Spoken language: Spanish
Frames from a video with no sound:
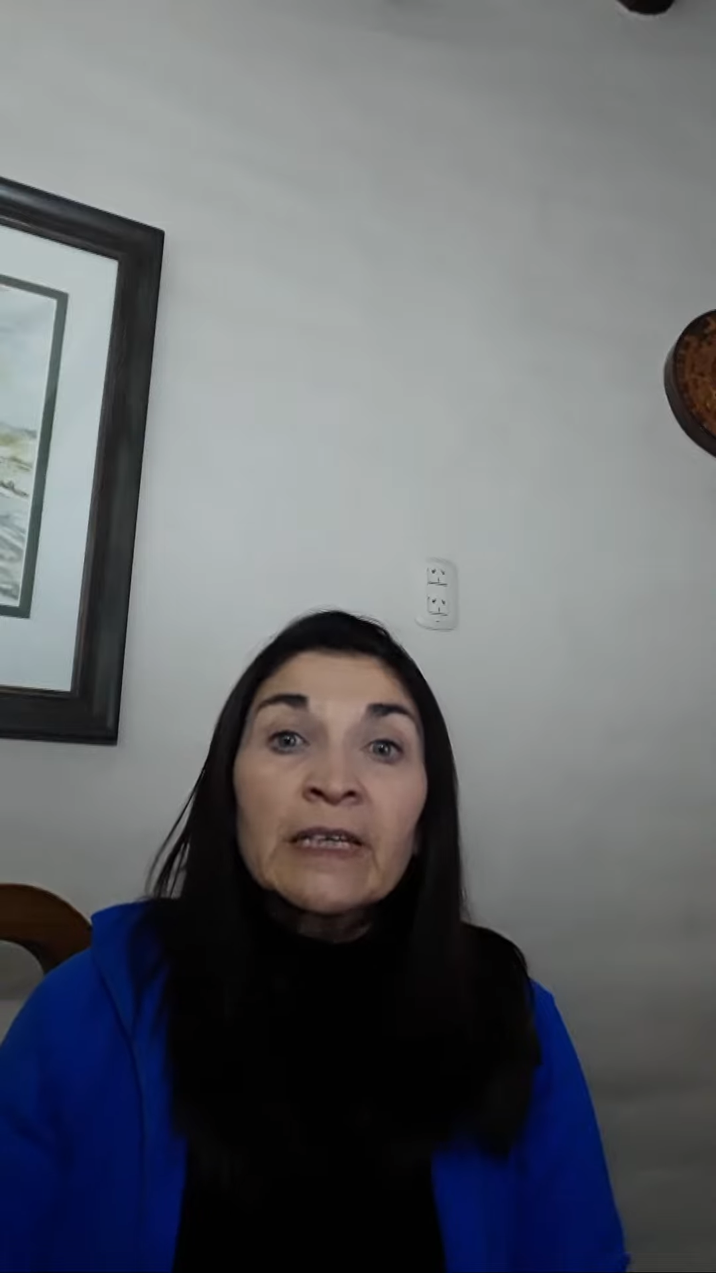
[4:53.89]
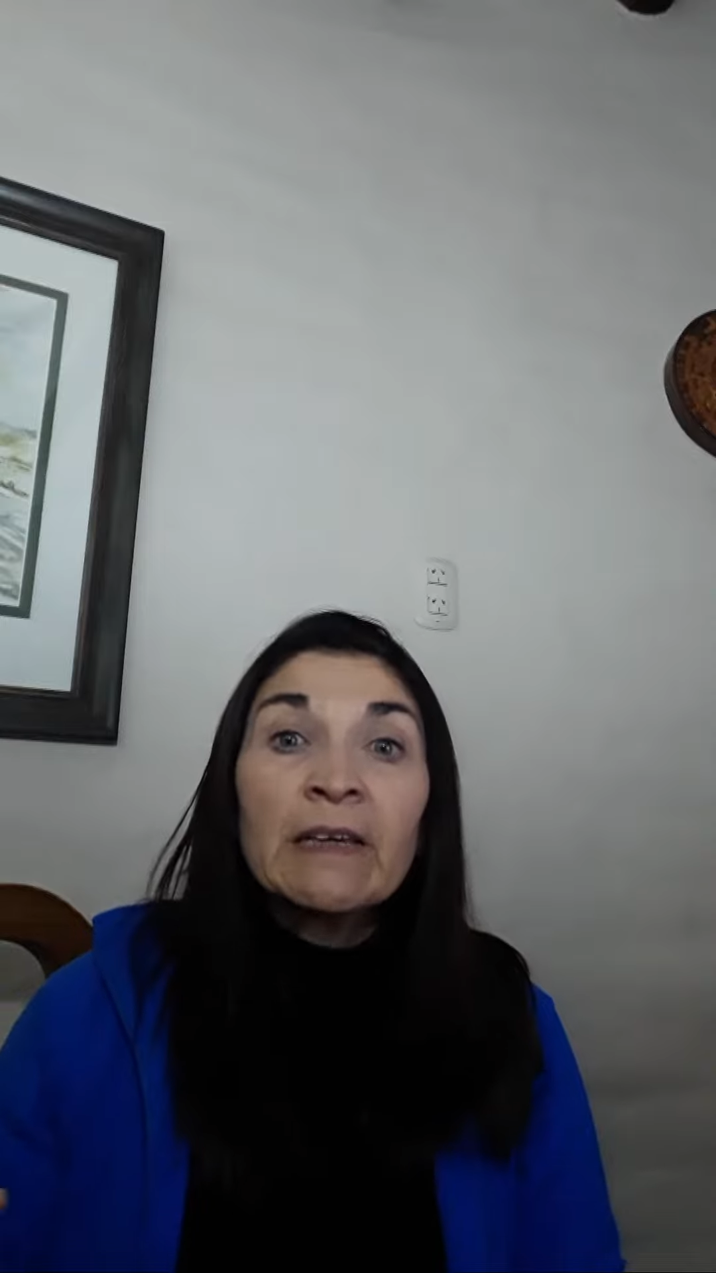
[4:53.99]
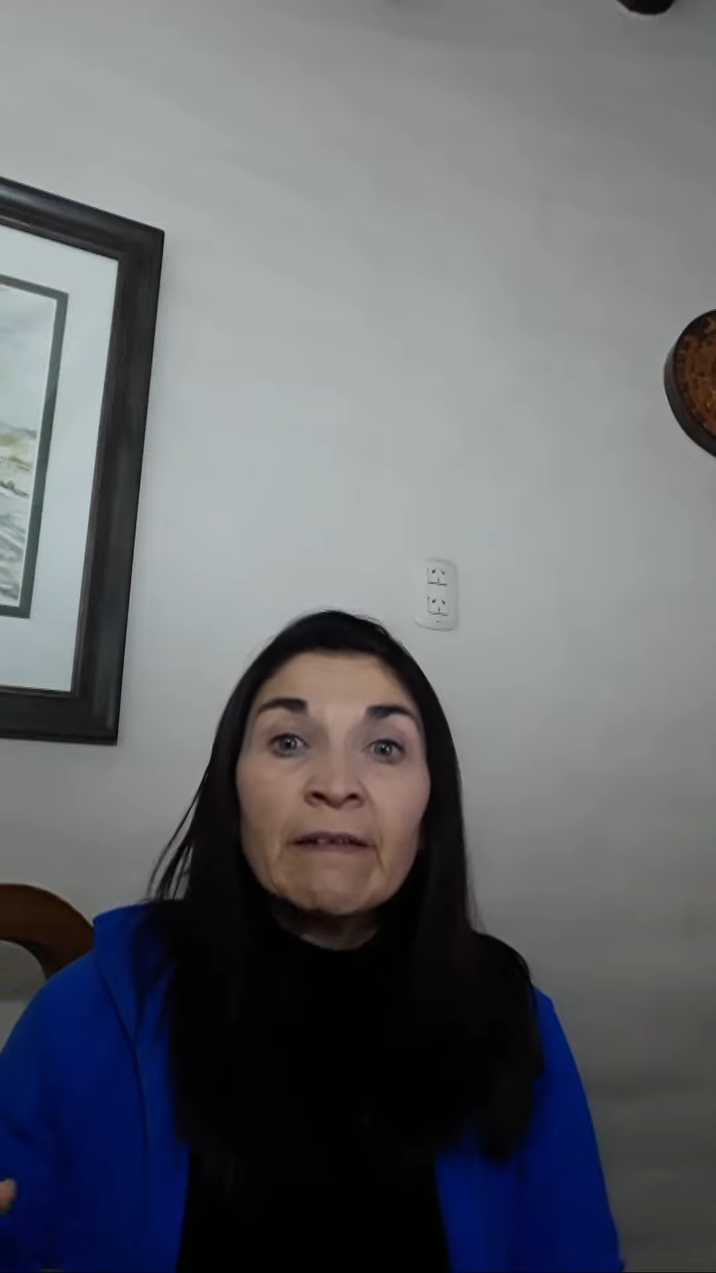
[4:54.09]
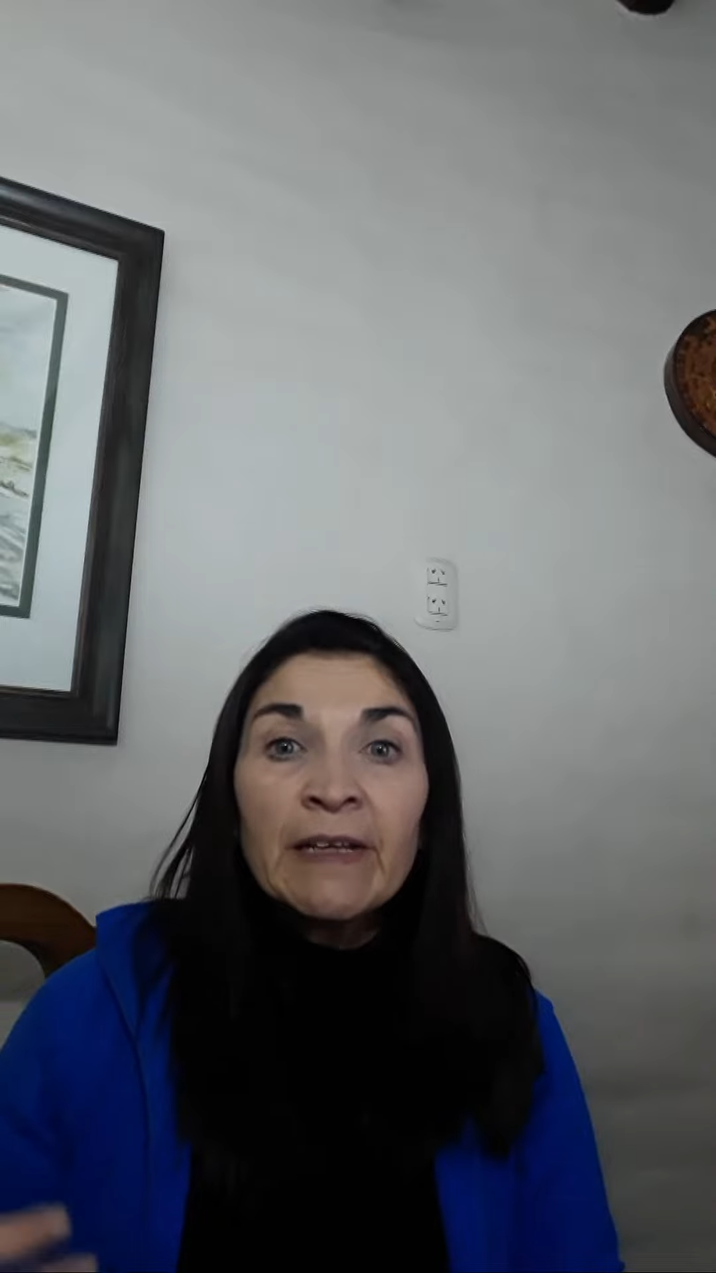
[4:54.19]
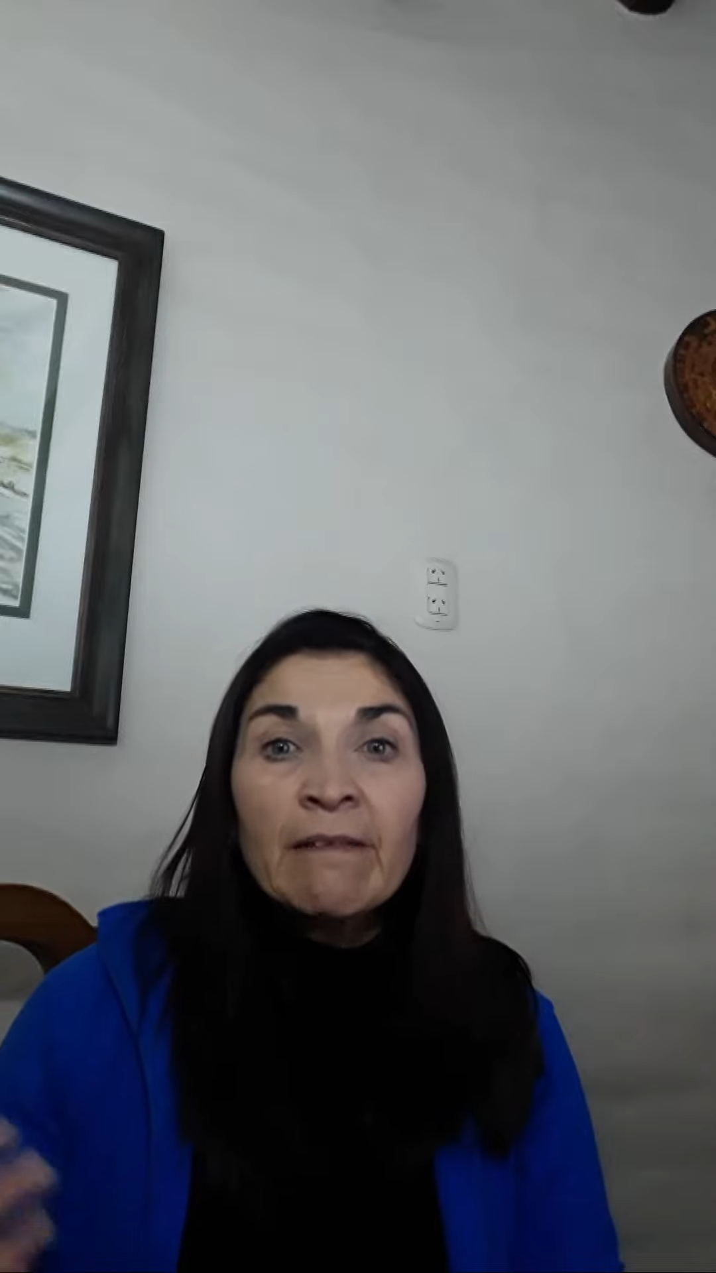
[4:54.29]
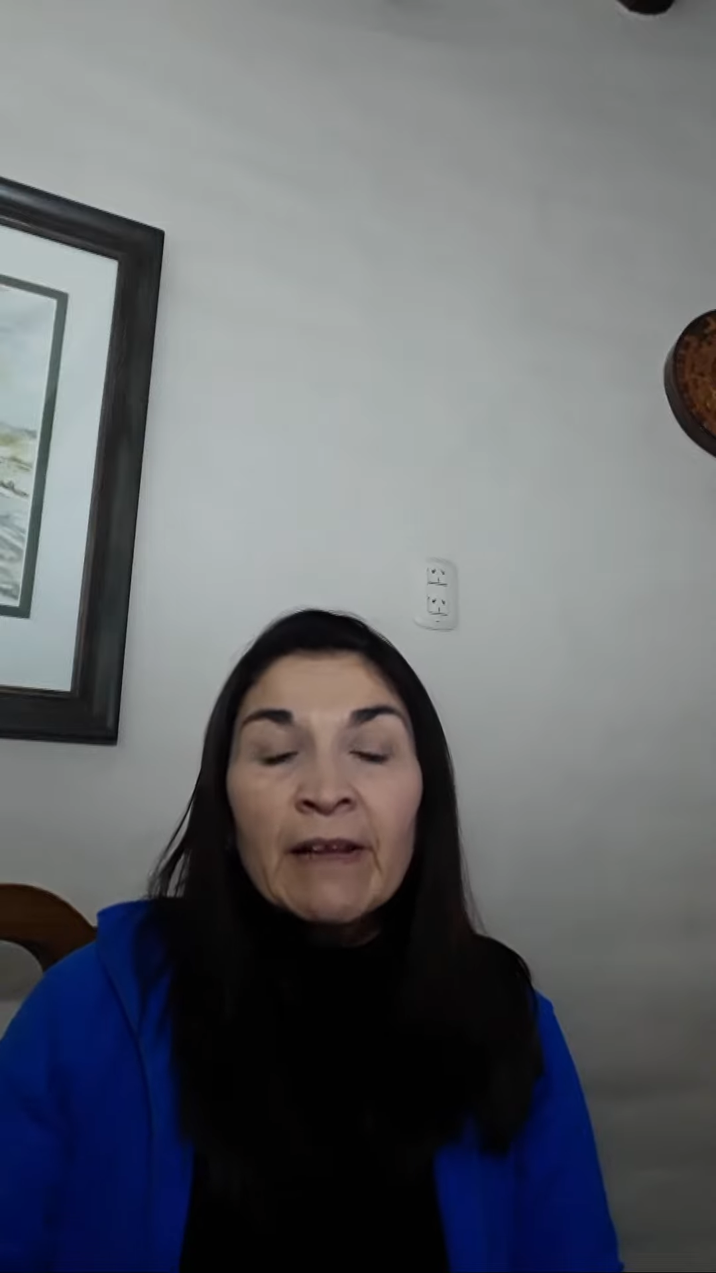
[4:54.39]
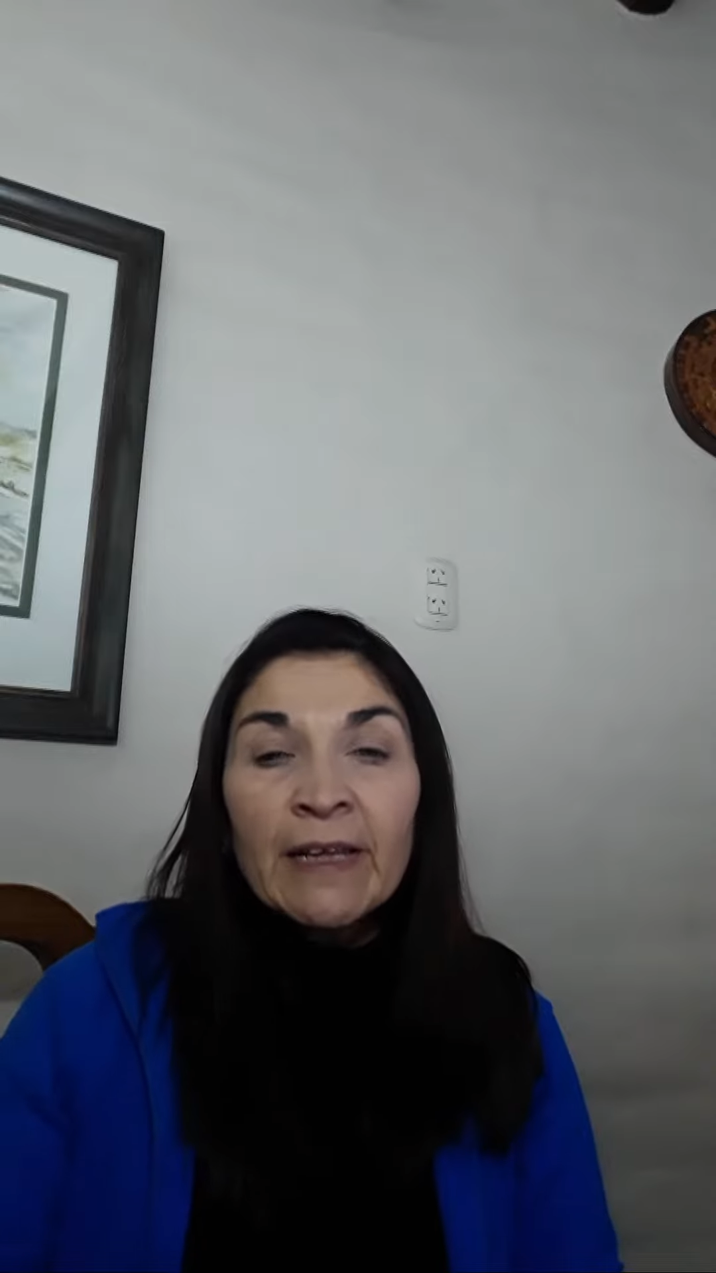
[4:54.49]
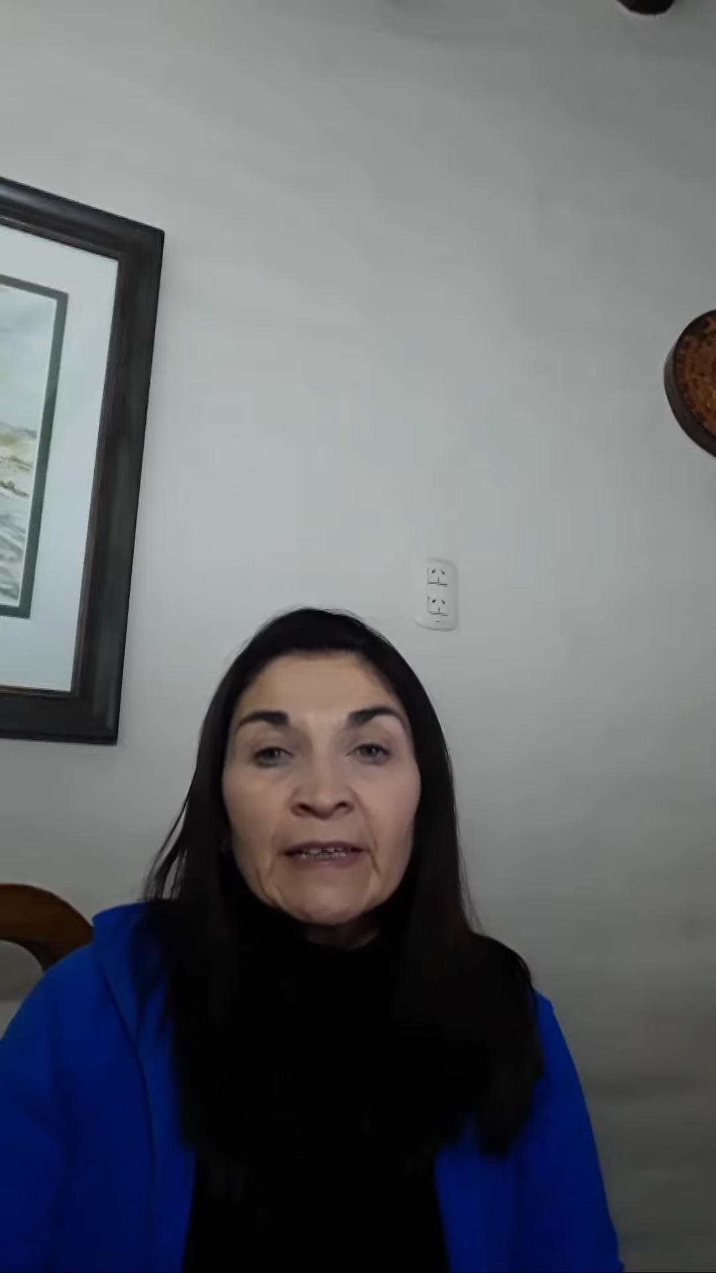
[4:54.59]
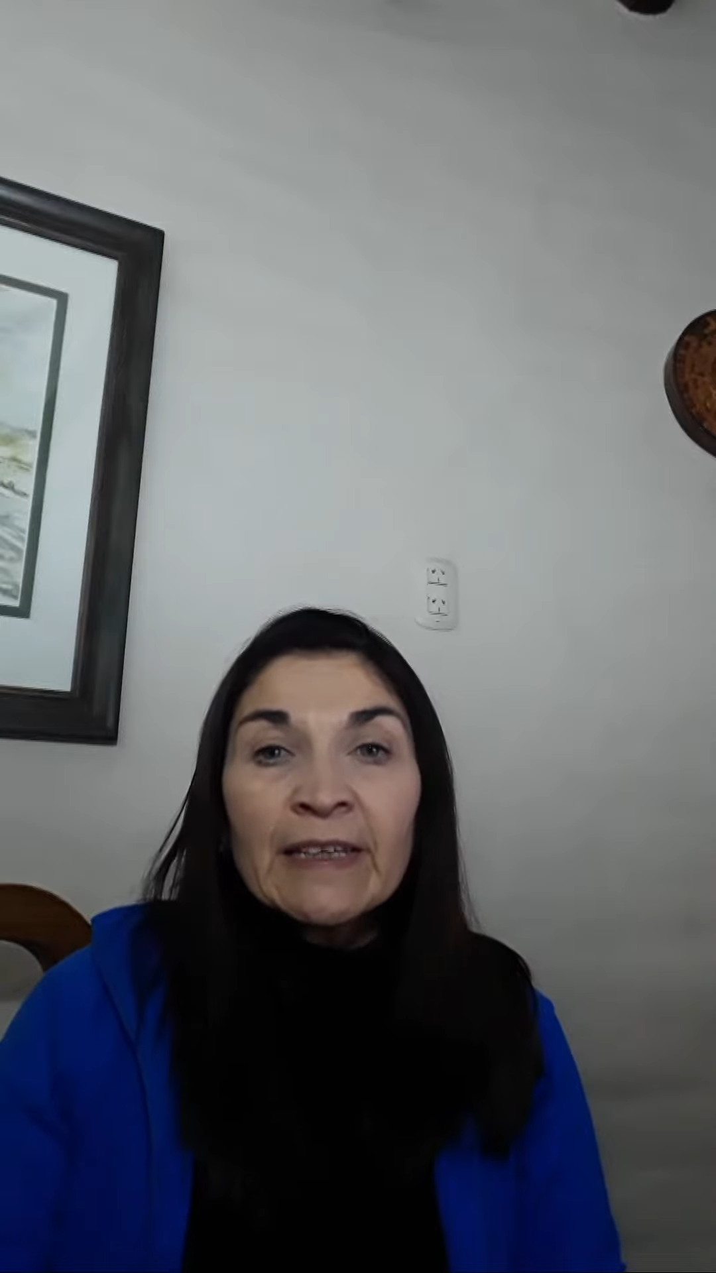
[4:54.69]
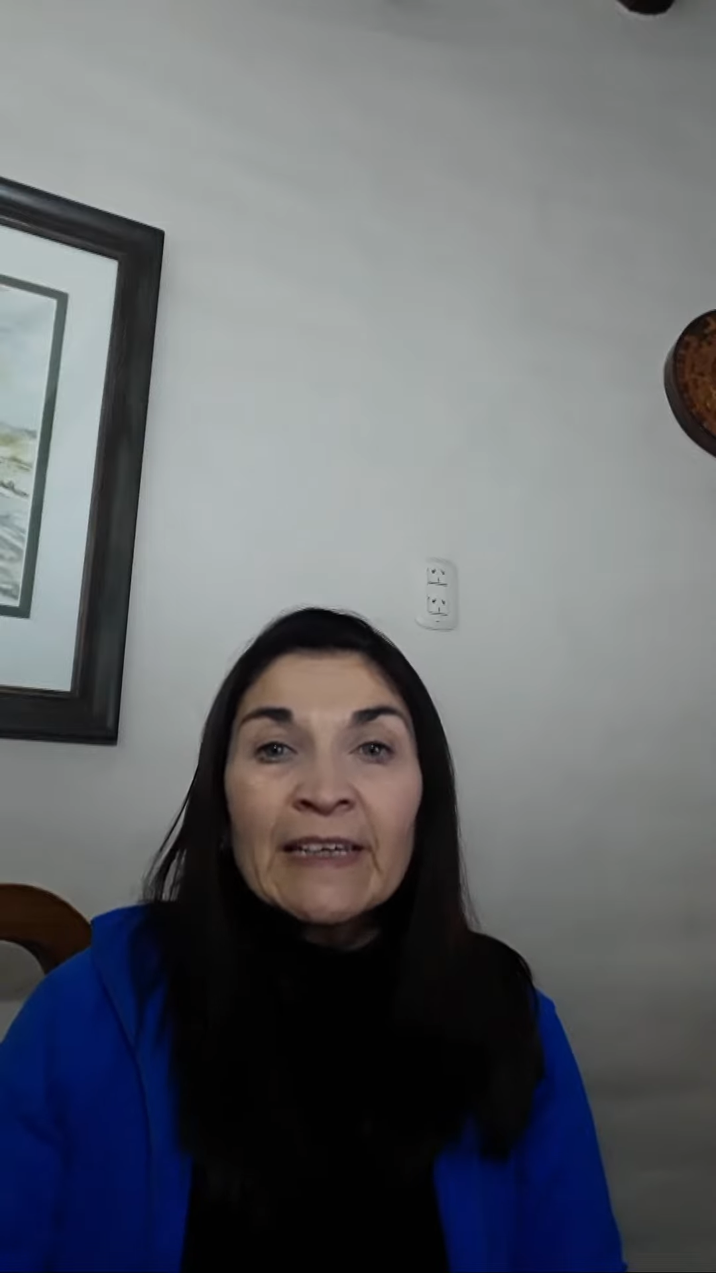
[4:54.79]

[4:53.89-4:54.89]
que van a hablar